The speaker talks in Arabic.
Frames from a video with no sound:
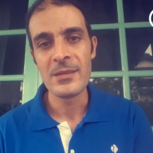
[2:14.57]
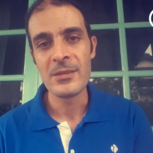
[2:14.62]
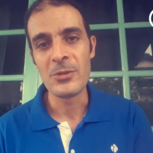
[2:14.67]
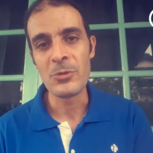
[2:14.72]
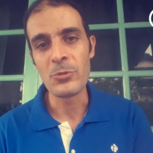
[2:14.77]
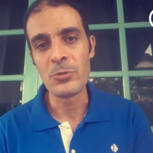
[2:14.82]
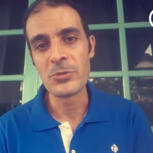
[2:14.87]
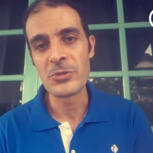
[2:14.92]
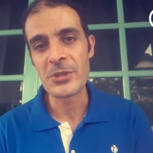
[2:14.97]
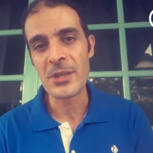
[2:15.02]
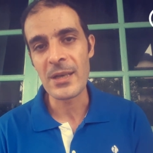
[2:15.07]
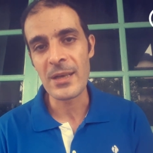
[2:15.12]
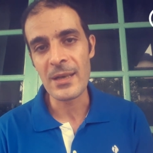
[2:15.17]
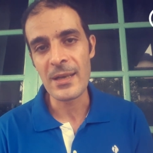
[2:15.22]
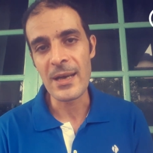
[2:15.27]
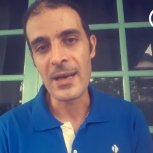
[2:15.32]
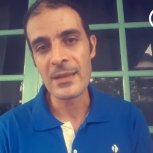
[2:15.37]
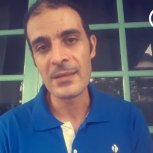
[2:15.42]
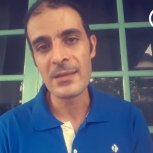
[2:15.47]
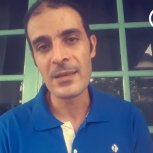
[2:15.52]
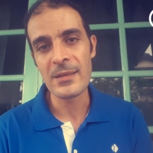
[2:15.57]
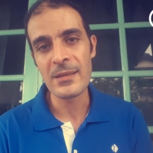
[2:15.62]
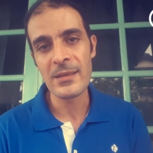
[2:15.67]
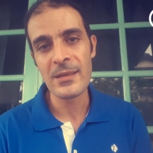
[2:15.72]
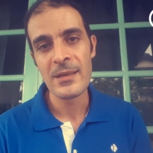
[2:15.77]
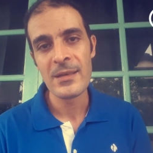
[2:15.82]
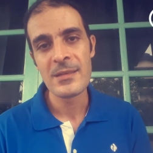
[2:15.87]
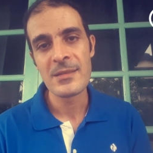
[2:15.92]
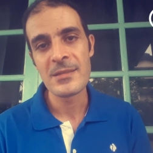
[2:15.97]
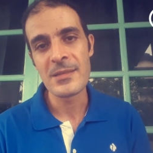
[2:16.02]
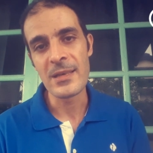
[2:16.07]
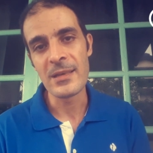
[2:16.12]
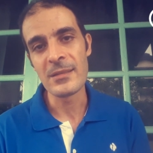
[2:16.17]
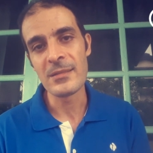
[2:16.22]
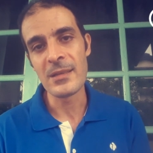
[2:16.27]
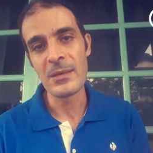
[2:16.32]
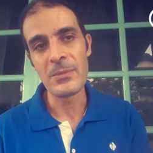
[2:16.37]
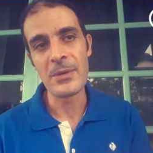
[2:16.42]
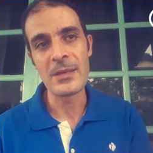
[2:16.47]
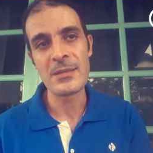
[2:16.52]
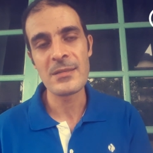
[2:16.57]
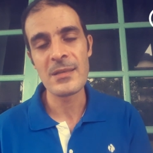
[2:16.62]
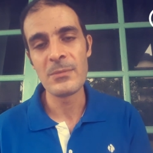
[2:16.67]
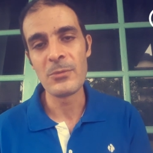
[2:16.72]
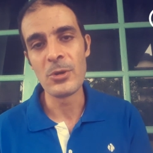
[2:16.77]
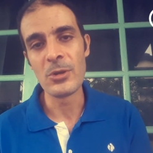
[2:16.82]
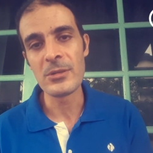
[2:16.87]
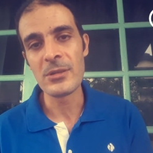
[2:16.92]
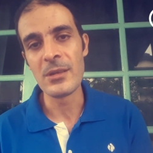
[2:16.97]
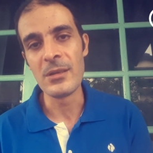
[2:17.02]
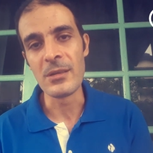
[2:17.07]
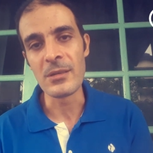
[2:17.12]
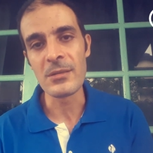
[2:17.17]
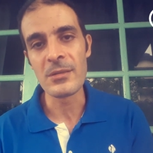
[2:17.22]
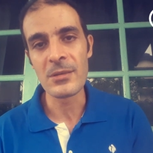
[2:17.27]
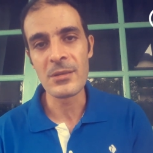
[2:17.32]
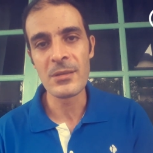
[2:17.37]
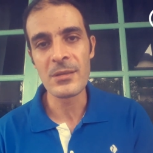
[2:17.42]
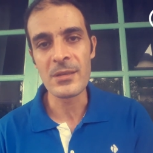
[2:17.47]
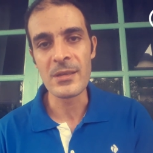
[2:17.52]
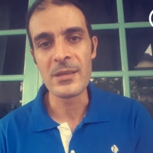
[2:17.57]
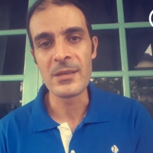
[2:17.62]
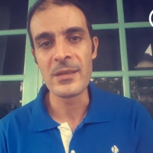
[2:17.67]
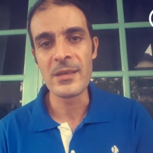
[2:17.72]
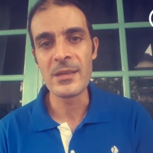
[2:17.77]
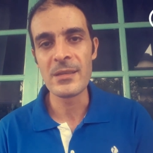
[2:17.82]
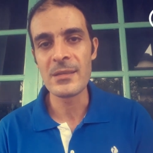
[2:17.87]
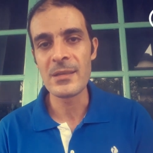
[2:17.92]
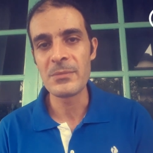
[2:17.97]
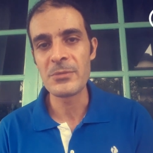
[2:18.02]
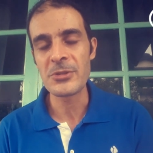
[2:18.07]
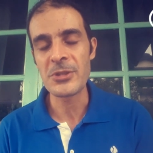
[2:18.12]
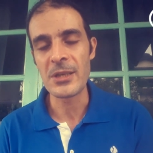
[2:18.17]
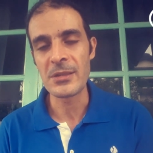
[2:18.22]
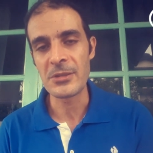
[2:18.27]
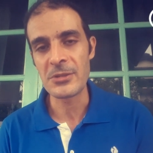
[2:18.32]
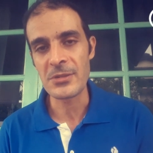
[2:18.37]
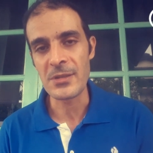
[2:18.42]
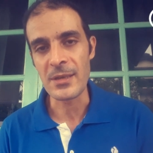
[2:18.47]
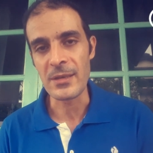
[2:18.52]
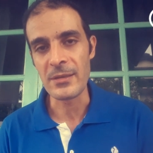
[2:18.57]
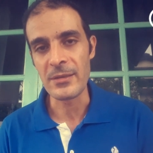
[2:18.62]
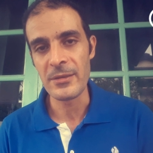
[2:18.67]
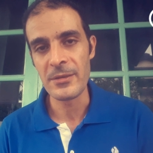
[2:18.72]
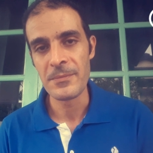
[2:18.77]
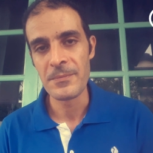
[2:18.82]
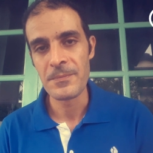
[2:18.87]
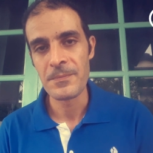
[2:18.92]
يكون شغال عندك زائد طبعا زي ما قلت الاقرار ان انت مش هتشتغل